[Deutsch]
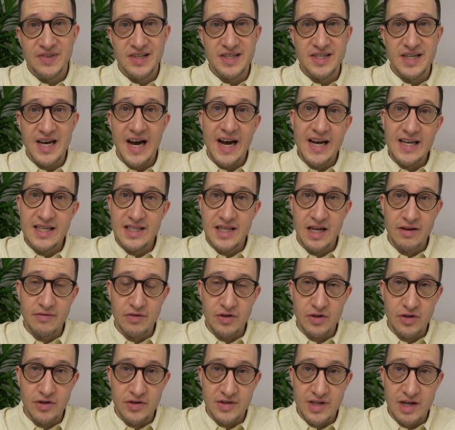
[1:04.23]
Das heißt
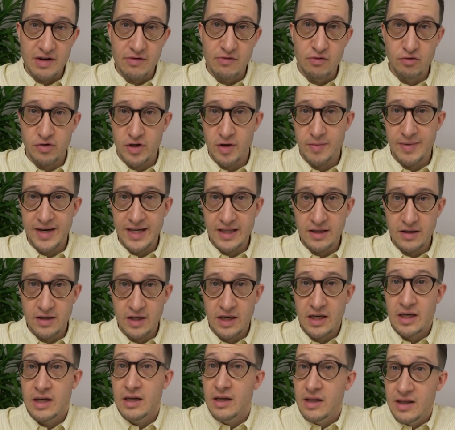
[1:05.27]
einfach, dass dein Fundament